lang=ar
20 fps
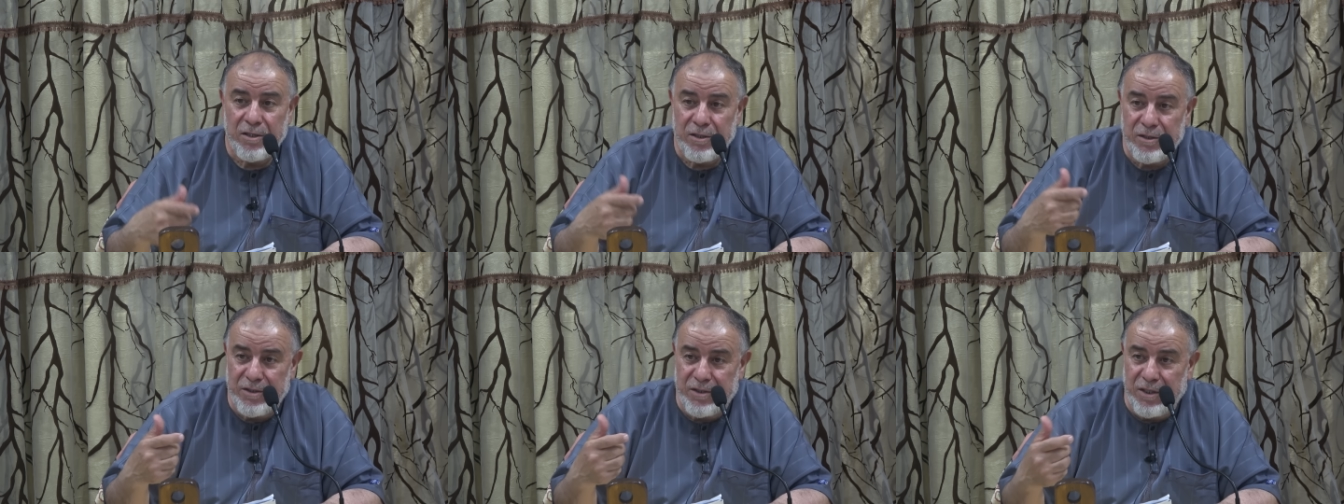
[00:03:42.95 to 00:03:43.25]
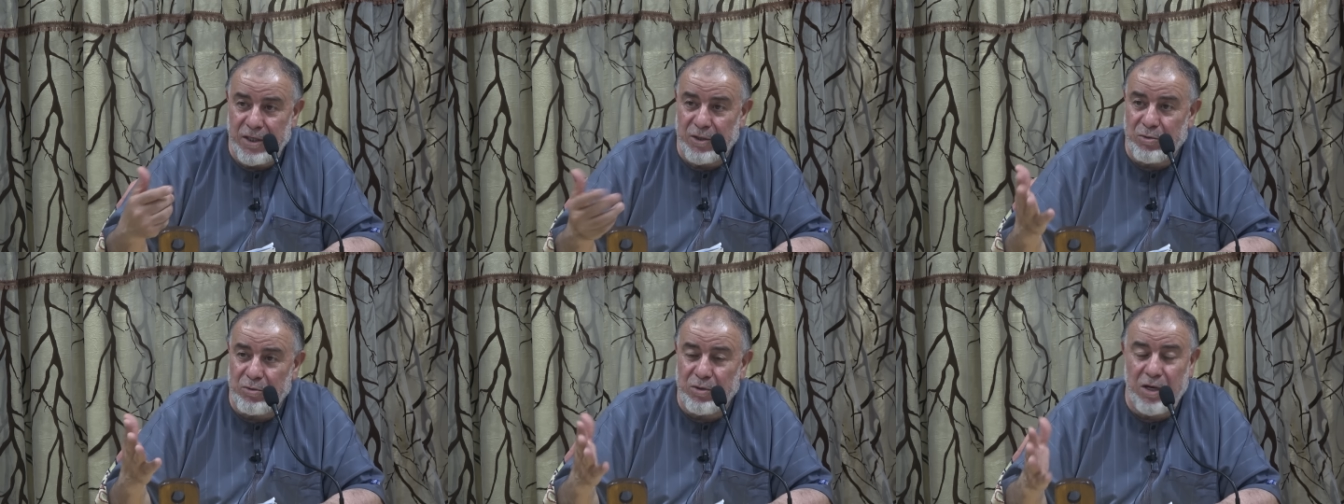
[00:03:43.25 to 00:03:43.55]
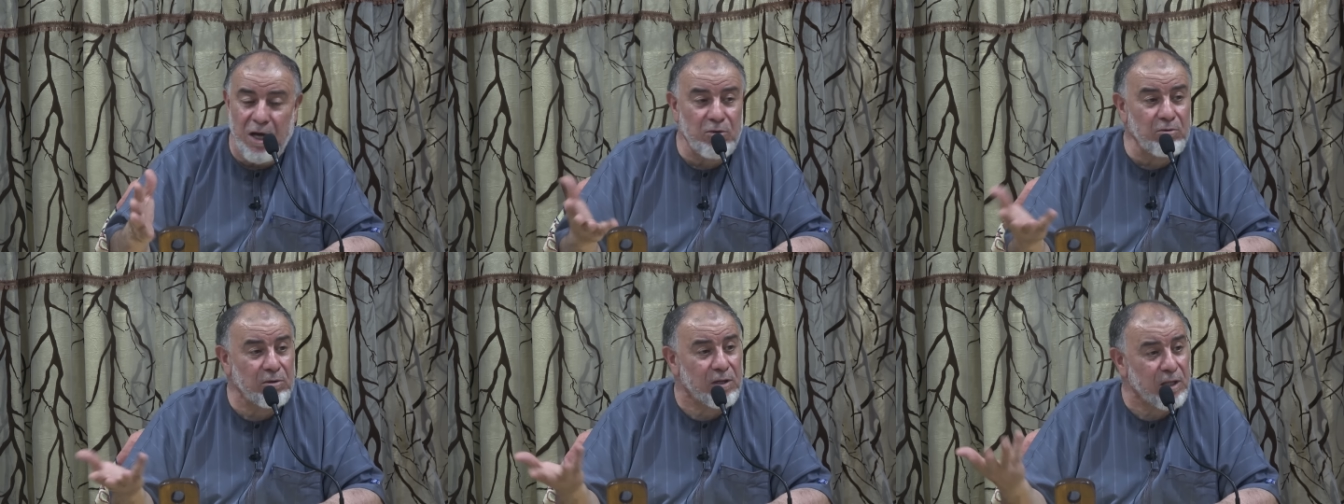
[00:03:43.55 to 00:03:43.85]

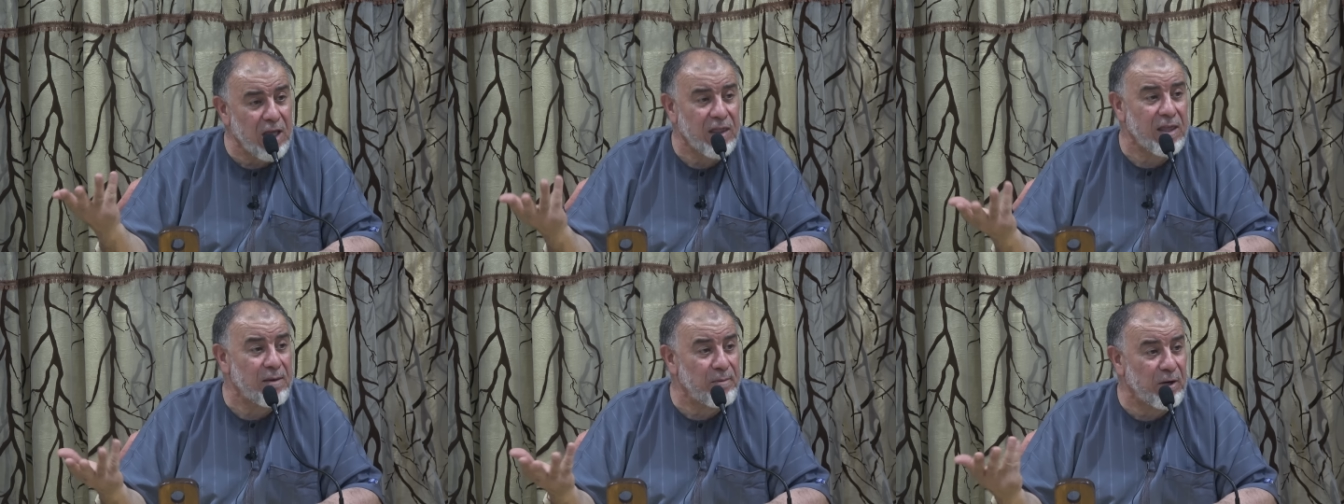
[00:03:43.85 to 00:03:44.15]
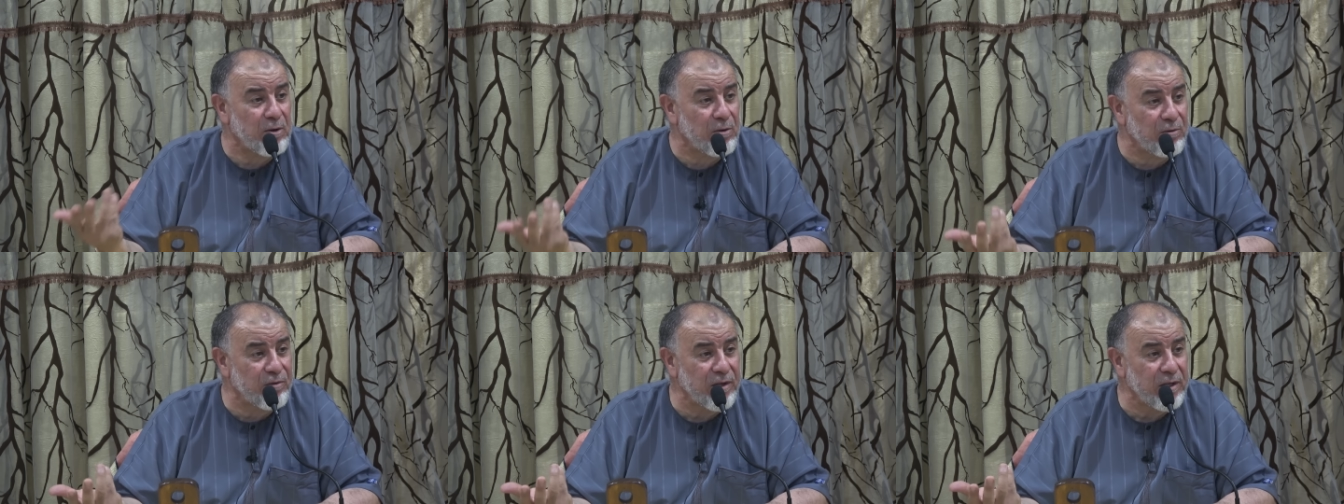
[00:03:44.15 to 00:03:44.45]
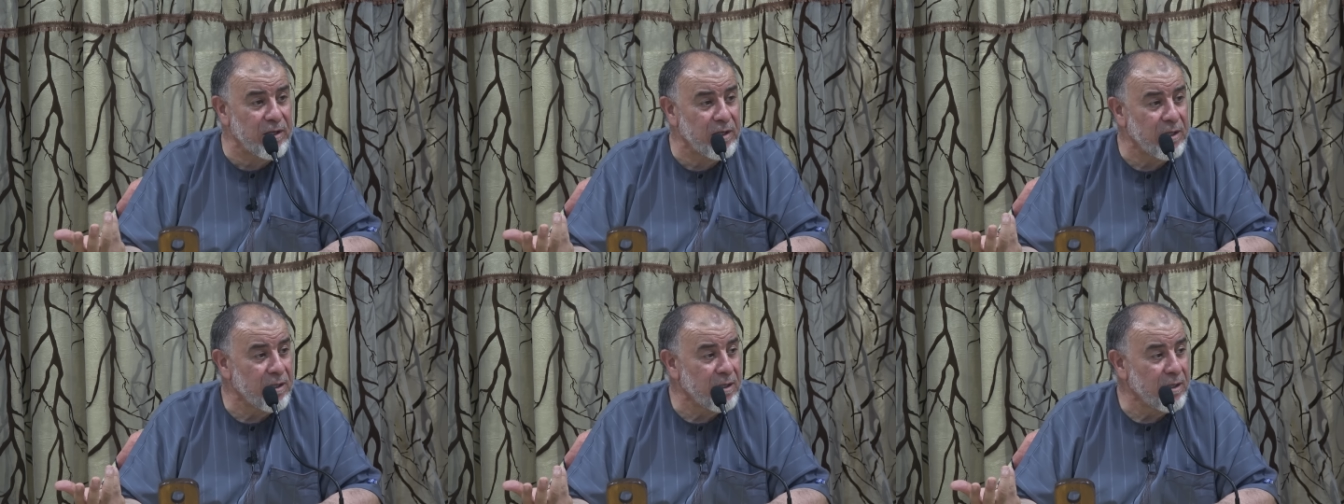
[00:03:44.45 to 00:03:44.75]
الزيتون هذو ثلاثه
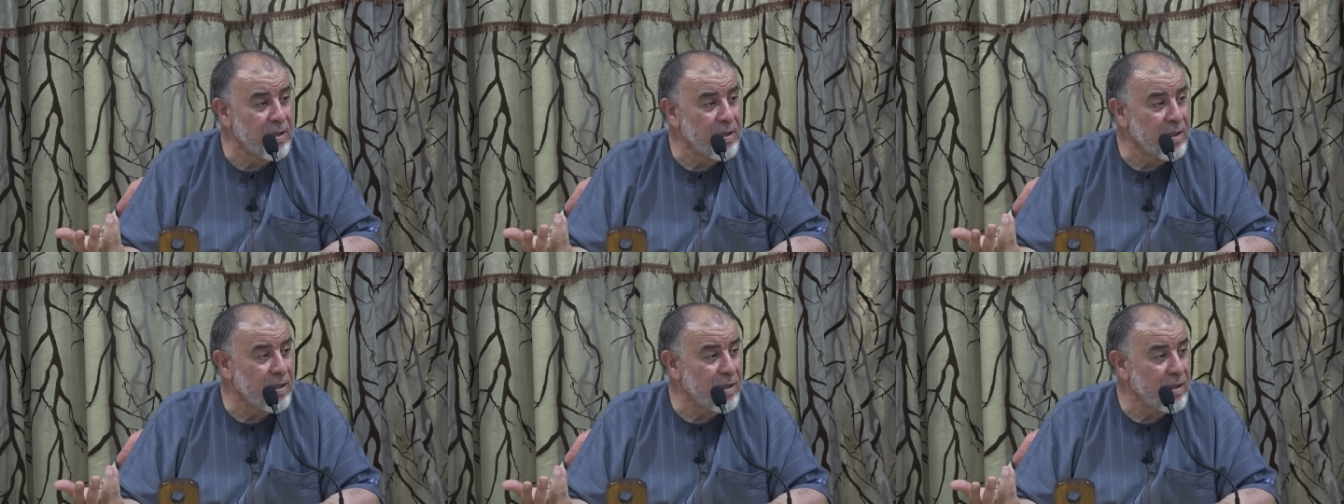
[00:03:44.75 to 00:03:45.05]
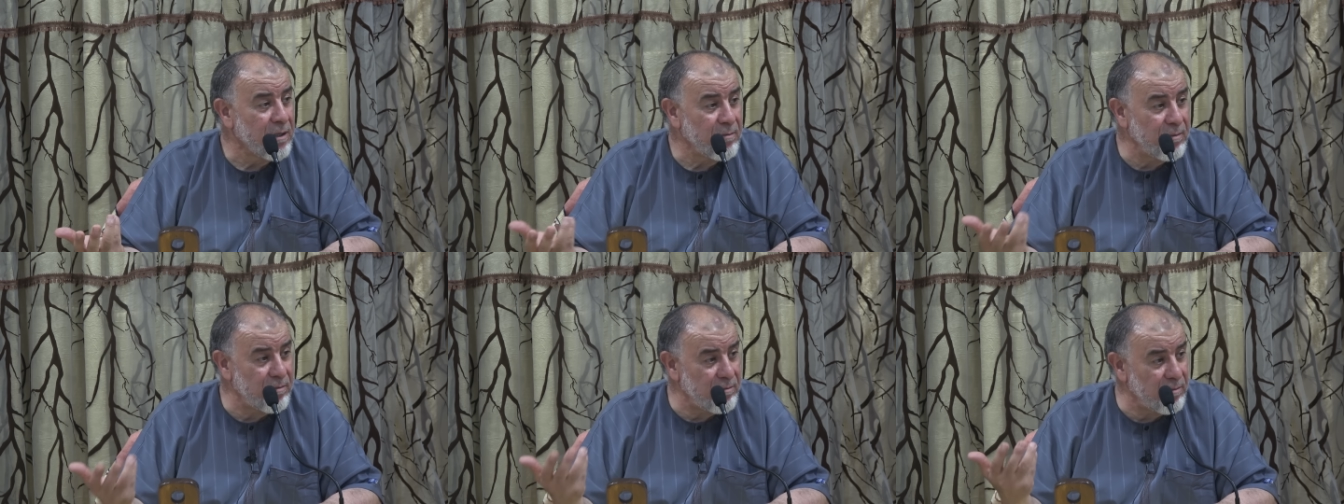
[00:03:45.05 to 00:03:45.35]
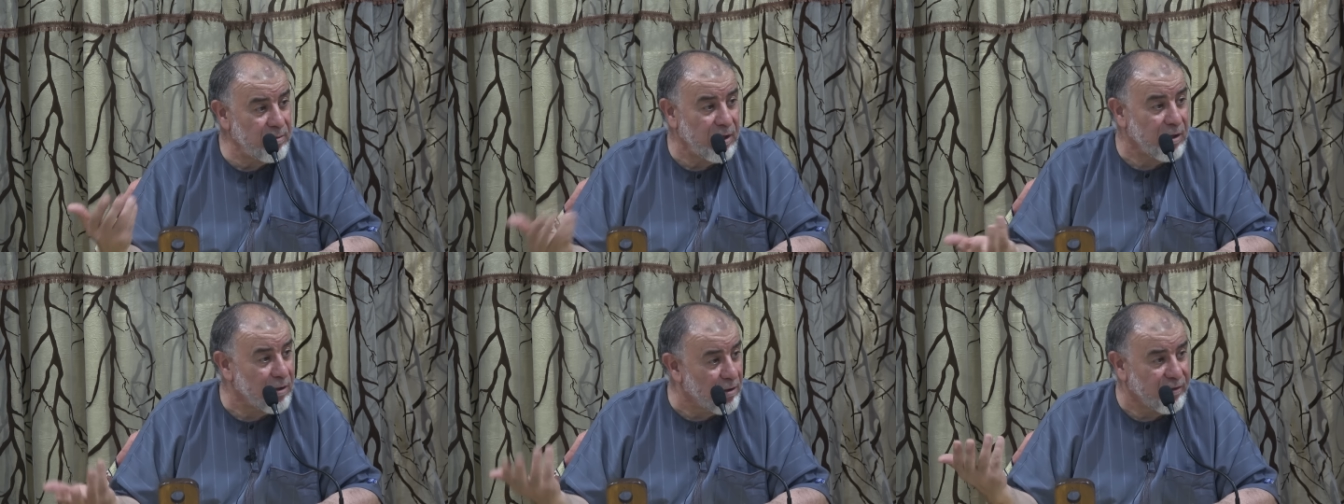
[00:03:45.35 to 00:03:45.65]
معروفين
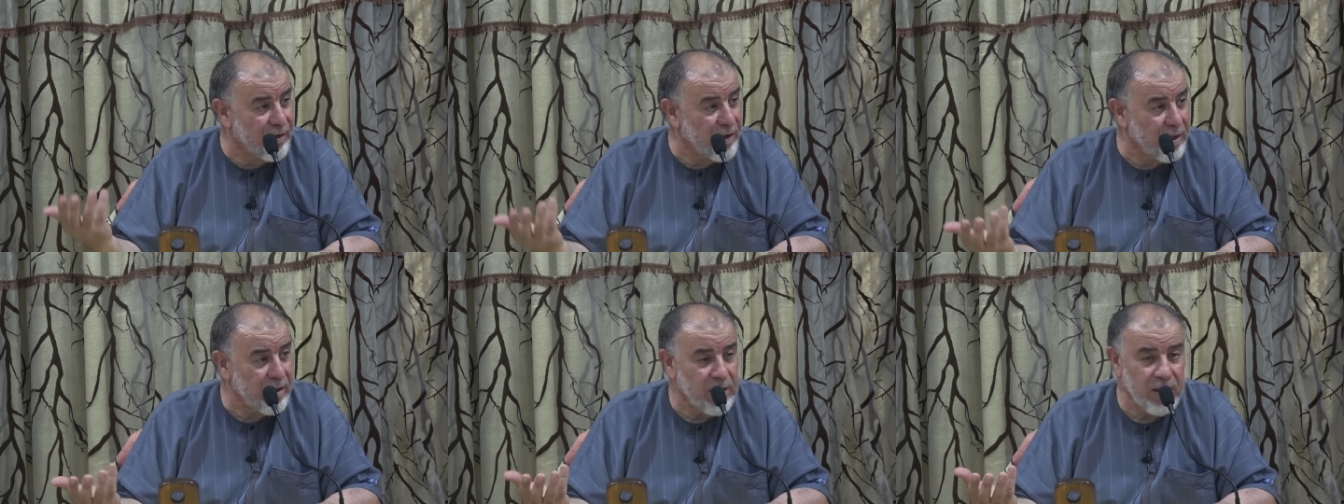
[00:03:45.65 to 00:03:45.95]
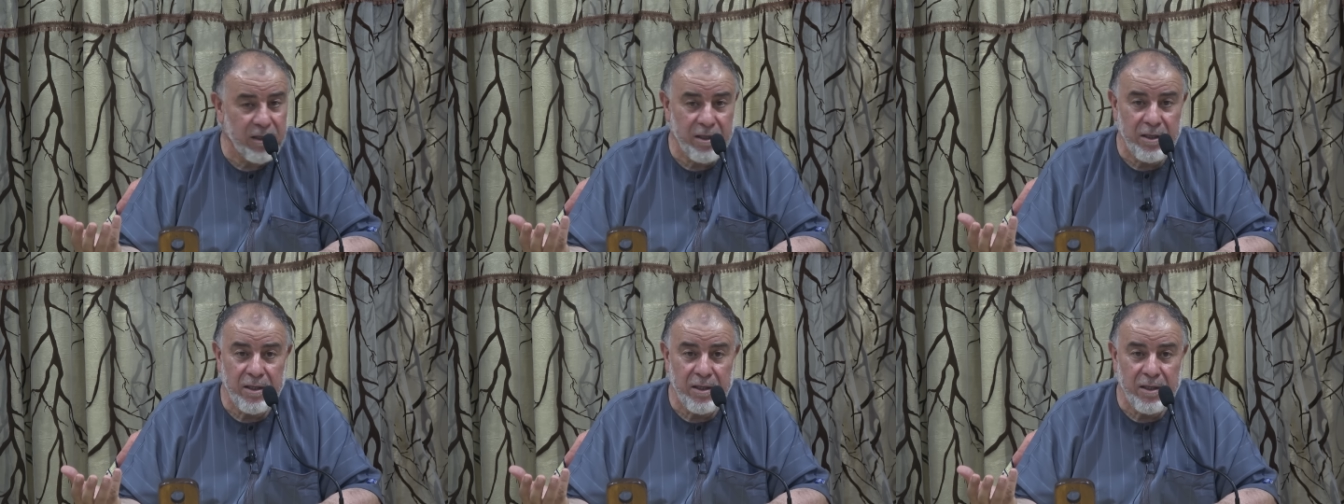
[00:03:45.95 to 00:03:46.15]
معروفين